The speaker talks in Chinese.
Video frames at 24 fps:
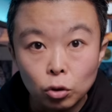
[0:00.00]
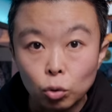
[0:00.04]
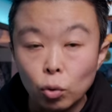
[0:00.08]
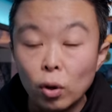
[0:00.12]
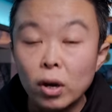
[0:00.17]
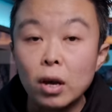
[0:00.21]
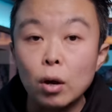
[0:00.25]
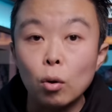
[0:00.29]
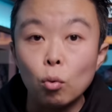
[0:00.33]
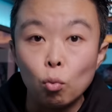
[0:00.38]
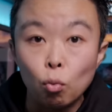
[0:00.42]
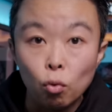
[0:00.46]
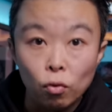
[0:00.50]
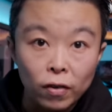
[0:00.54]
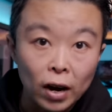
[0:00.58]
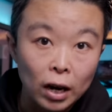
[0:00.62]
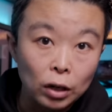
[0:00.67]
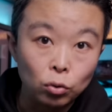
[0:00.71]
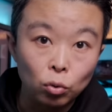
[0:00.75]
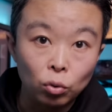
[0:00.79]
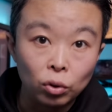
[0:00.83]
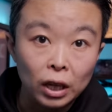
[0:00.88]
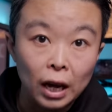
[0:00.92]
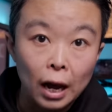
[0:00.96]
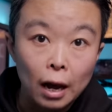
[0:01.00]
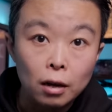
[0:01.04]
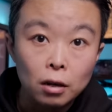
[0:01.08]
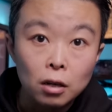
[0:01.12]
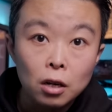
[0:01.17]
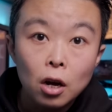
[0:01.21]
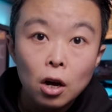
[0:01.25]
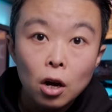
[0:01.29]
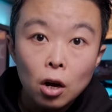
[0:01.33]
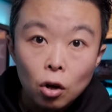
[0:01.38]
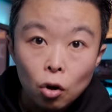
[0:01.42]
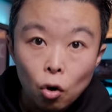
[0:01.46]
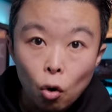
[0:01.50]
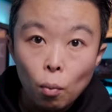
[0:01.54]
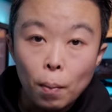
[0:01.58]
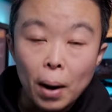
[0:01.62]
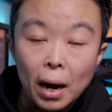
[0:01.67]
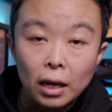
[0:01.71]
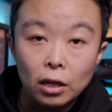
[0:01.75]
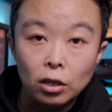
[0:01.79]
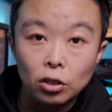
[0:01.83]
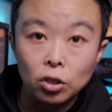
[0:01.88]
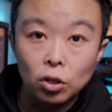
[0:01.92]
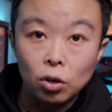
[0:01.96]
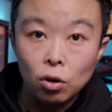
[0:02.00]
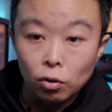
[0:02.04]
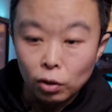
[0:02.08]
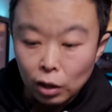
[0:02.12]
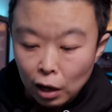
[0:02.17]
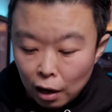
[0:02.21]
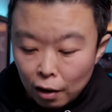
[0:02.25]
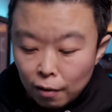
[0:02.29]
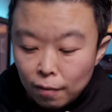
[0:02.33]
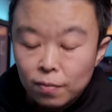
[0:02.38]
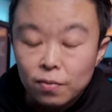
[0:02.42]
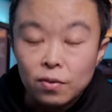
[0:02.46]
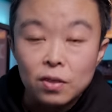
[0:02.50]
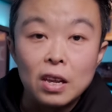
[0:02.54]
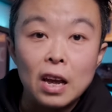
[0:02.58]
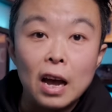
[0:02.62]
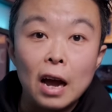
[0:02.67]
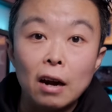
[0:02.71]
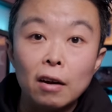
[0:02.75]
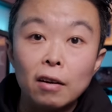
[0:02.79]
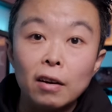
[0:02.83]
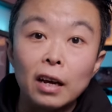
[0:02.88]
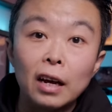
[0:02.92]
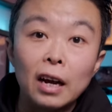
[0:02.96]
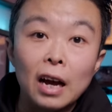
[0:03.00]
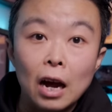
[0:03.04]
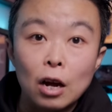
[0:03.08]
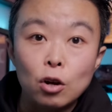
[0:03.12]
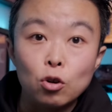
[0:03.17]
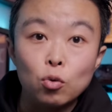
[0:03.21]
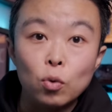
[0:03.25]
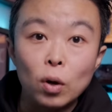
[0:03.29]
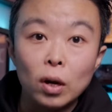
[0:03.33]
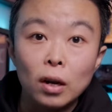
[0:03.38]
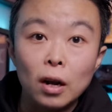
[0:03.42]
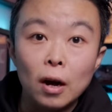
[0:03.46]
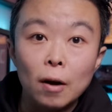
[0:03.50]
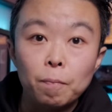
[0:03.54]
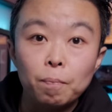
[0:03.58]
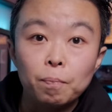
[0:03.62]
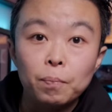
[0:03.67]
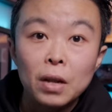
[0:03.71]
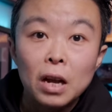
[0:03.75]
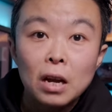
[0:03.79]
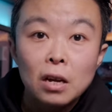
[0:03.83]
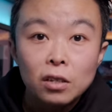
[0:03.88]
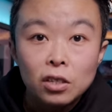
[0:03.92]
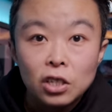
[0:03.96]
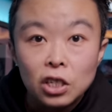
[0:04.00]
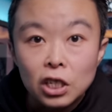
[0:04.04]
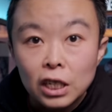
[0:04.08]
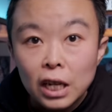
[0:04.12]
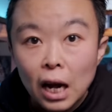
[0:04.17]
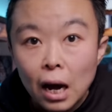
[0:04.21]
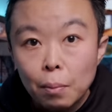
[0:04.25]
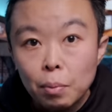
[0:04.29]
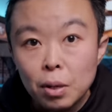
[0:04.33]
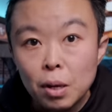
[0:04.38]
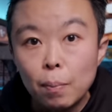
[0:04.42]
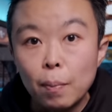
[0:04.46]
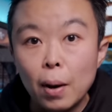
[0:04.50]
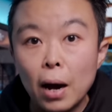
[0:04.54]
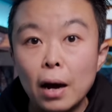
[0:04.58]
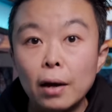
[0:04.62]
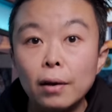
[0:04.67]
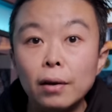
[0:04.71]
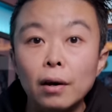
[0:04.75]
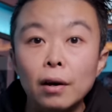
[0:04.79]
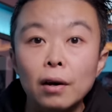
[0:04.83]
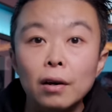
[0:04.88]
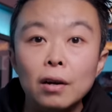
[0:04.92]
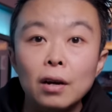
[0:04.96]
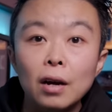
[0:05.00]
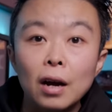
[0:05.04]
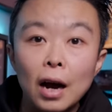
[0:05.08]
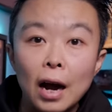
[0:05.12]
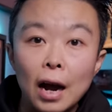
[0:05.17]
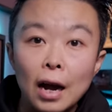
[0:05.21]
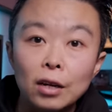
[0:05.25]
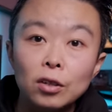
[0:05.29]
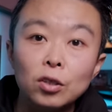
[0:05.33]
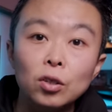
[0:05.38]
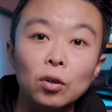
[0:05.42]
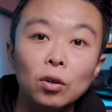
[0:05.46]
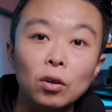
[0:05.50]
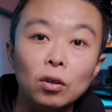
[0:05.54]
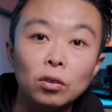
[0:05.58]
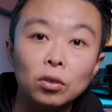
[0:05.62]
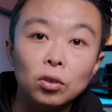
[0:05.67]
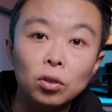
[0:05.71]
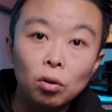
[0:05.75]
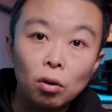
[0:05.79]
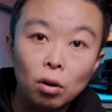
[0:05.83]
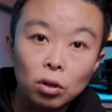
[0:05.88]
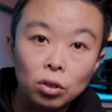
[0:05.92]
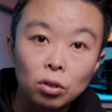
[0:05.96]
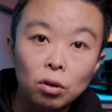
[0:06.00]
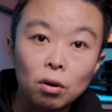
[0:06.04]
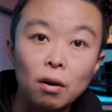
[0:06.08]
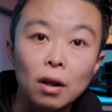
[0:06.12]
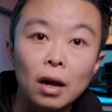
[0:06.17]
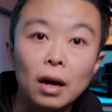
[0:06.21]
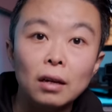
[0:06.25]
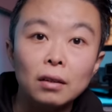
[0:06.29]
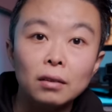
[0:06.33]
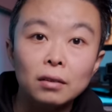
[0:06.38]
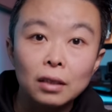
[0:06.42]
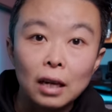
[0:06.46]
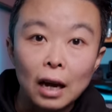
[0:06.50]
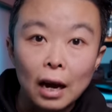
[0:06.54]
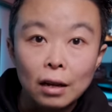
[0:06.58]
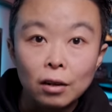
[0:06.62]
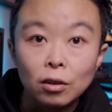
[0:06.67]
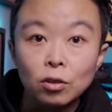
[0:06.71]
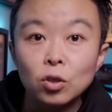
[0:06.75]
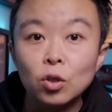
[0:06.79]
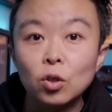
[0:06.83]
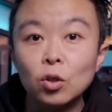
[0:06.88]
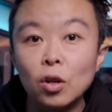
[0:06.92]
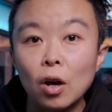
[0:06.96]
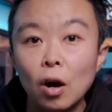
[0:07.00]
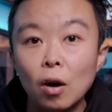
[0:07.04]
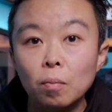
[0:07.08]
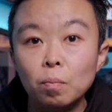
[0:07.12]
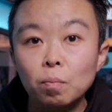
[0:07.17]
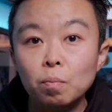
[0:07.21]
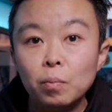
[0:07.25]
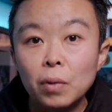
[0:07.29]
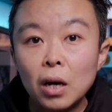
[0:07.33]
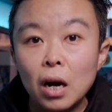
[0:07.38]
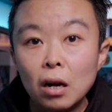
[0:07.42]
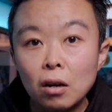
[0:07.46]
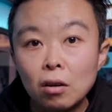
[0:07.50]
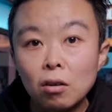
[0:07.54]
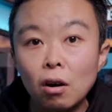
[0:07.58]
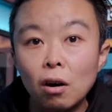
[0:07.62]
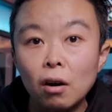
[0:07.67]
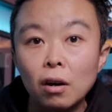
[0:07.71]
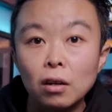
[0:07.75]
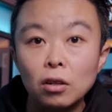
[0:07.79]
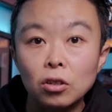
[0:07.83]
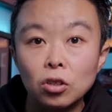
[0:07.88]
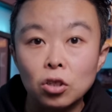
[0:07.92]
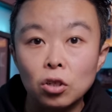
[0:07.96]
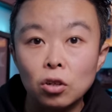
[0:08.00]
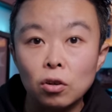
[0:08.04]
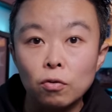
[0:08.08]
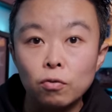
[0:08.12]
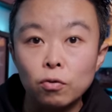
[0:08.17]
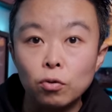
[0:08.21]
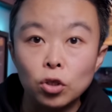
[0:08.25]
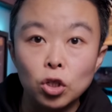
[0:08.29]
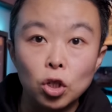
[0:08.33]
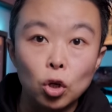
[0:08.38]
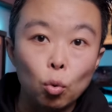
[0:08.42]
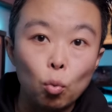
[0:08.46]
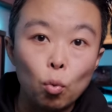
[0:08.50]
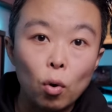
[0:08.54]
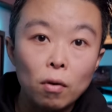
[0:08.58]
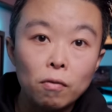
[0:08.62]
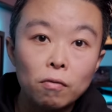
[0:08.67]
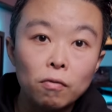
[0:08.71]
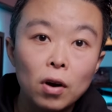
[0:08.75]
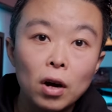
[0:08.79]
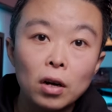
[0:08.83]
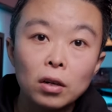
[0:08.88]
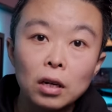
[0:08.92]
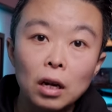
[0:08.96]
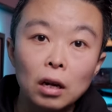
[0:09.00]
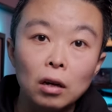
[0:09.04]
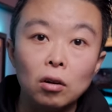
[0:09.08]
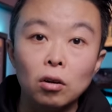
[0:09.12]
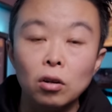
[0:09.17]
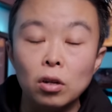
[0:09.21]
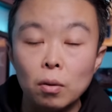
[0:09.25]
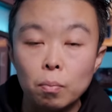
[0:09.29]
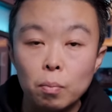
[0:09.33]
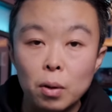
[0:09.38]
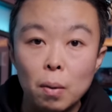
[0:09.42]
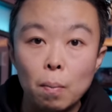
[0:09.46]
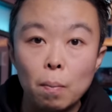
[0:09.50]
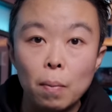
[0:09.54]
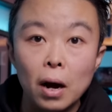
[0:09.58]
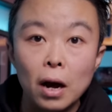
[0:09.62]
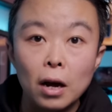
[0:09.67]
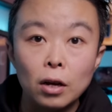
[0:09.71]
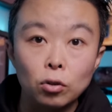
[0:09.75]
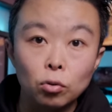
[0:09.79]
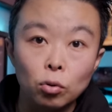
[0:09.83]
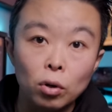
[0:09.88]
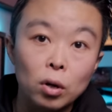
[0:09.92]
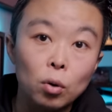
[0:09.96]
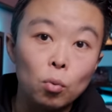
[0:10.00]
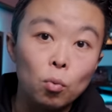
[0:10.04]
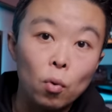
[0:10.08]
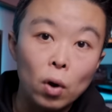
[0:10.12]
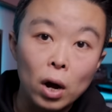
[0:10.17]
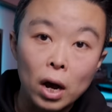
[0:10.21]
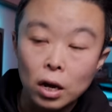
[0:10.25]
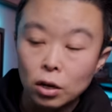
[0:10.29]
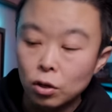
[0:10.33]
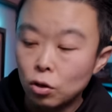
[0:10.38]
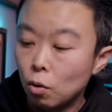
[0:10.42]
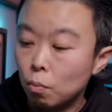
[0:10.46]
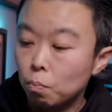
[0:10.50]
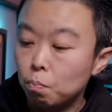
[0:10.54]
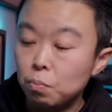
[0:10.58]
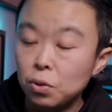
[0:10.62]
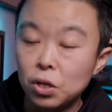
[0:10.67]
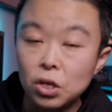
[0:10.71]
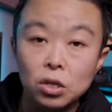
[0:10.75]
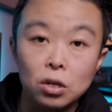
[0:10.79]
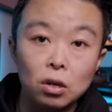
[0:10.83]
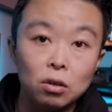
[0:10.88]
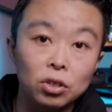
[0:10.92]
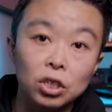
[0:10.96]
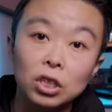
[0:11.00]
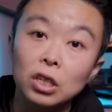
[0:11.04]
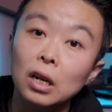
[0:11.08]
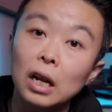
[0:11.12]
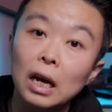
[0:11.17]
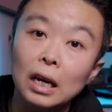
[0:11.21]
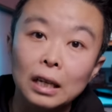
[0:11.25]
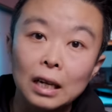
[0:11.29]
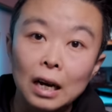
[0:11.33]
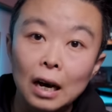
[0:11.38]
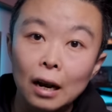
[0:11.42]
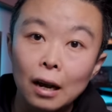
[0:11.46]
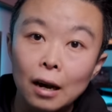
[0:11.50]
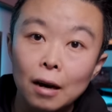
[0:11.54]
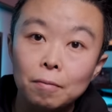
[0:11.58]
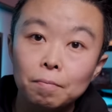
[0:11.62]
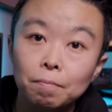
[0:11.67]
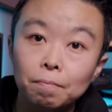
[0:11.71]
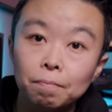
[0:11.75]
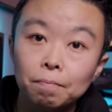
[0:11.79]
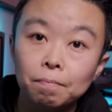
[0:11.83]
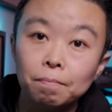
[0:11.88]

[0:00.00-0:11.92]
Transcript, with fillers: 所以无法充电。购买的时候呢您还是得看准了，其他品牌呢还是测试了才能知道。安克呢是富士官方认可的品牌，所以我也就比较信赖它了。